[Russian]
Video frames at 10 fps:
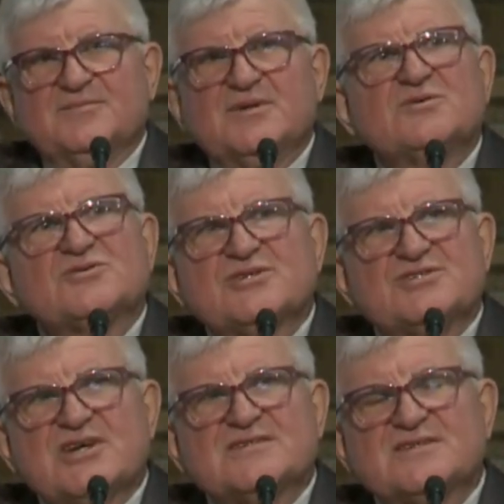мы тоже
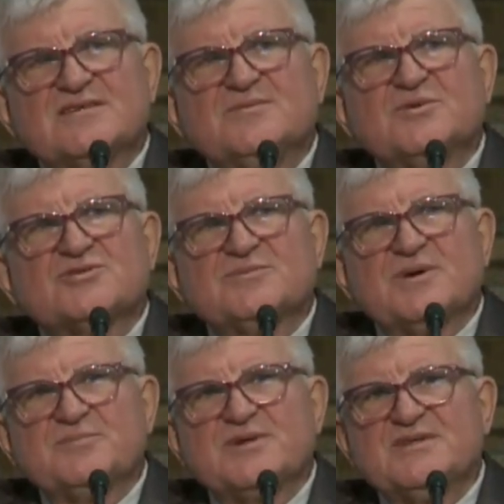часто не можем
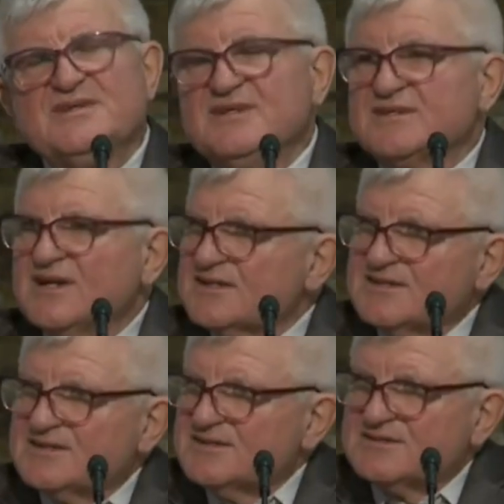определить, как
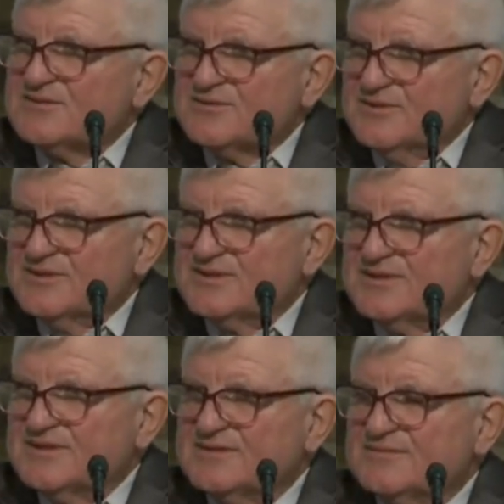надо строить
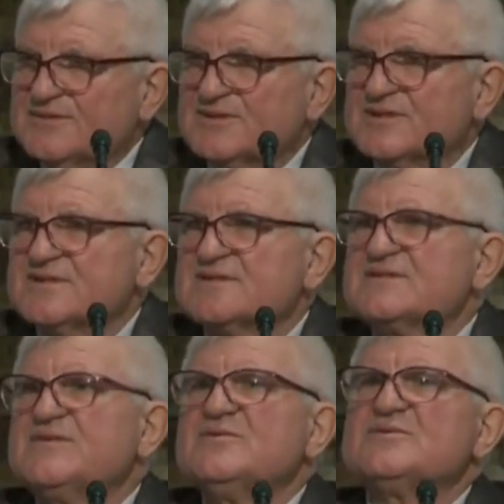вот
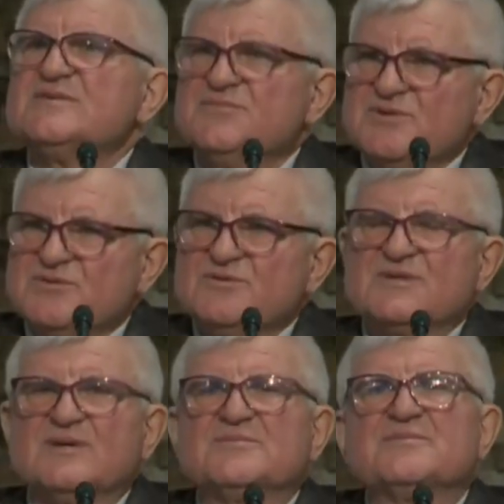свою семью,
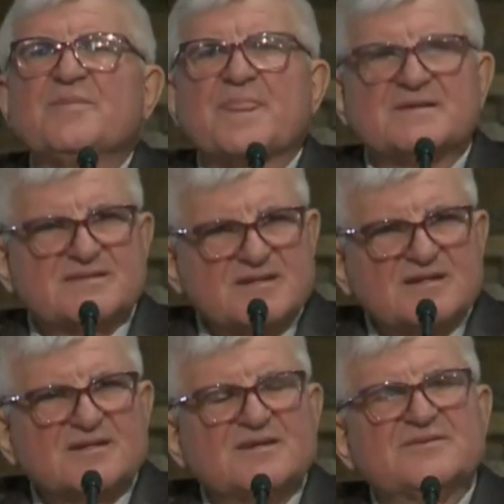там,
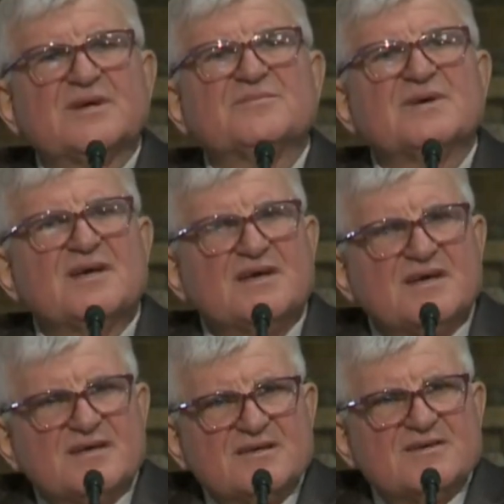церковь, там,
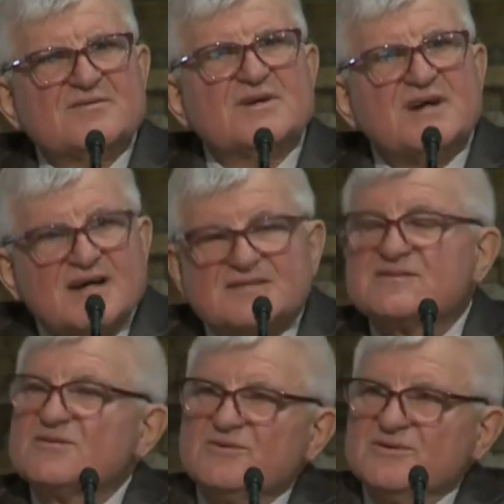и как
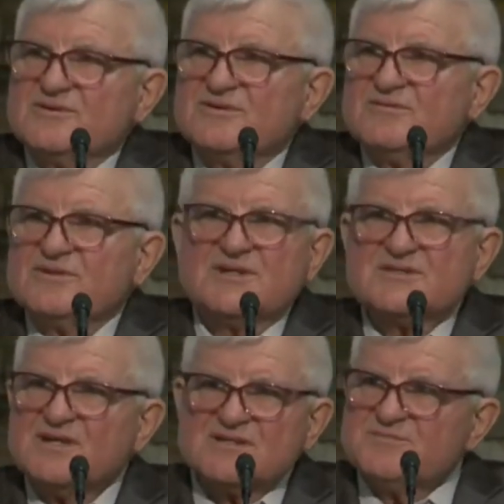строить. Вот,
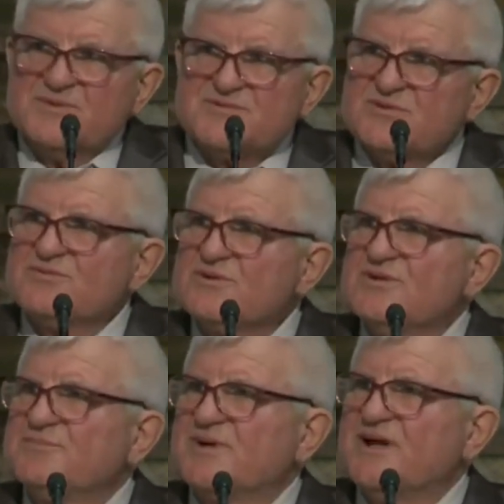казалось бы, все
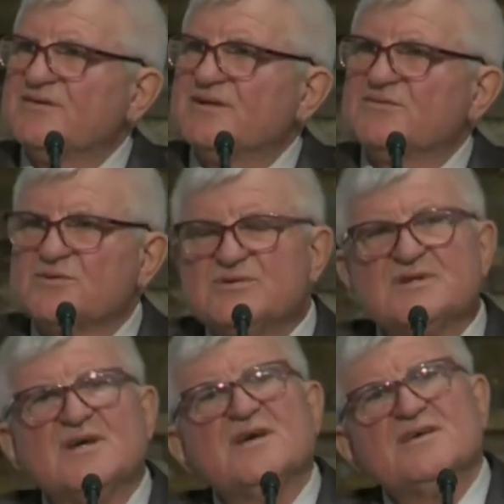вроде правильно,
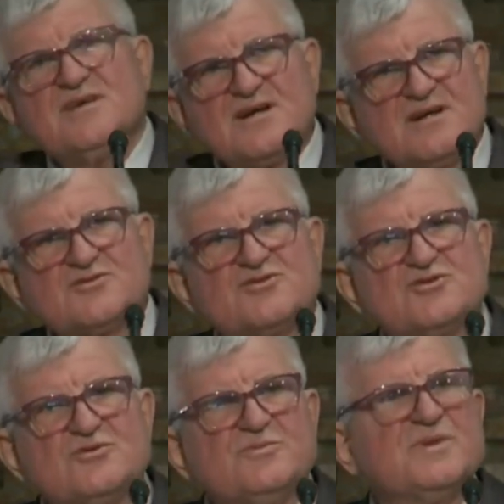вроде я
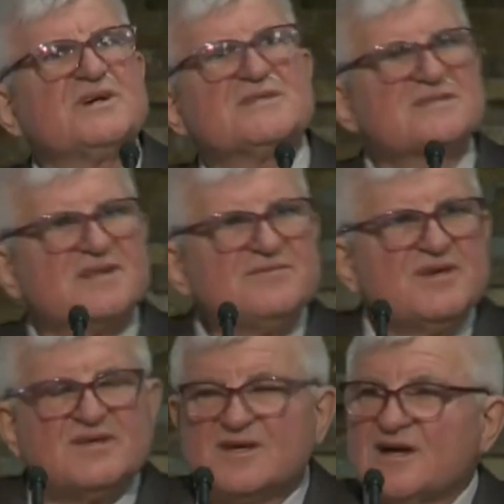хочу
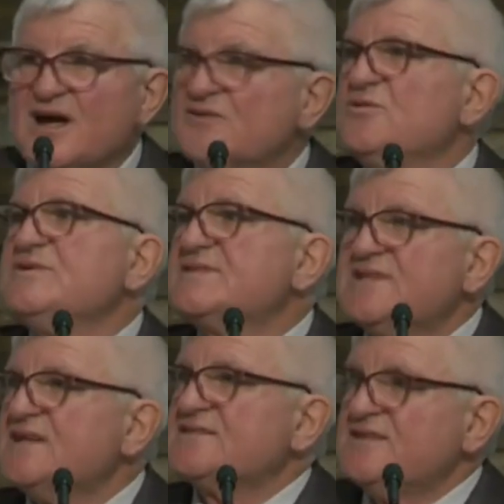благословения, а кто из
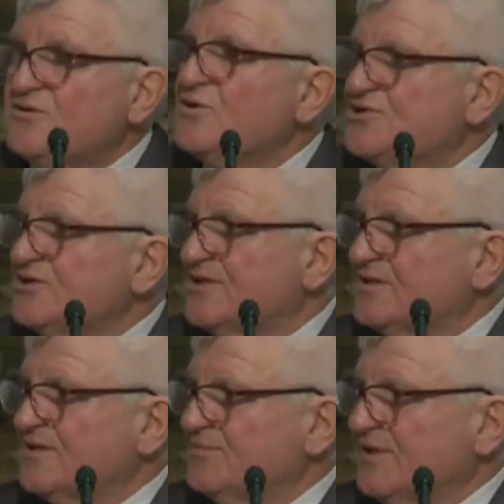нас не хочет этих